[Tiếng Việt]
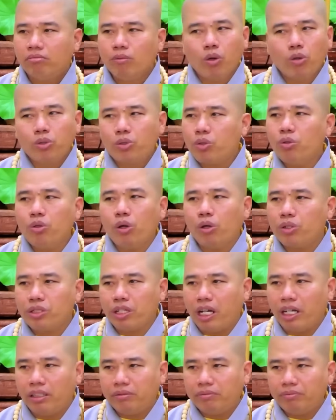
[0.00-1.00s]
Buông xuống rồi
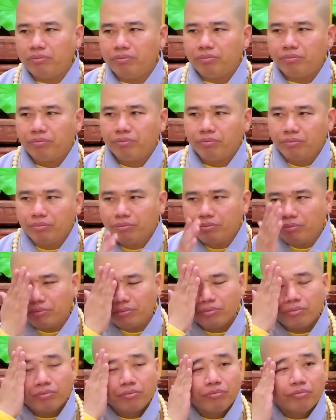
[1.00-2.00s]
sợ.
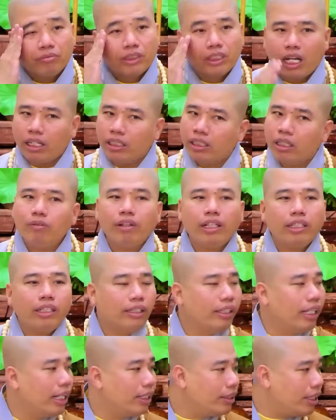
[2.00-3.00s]
Sợ chứ không phải
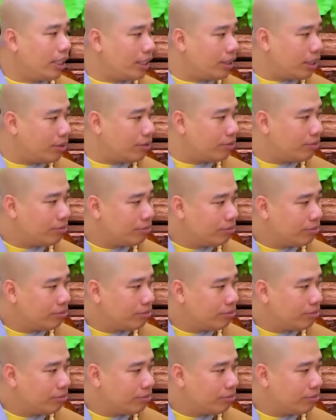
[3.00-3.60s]
chuyện giỡn chơi đâu.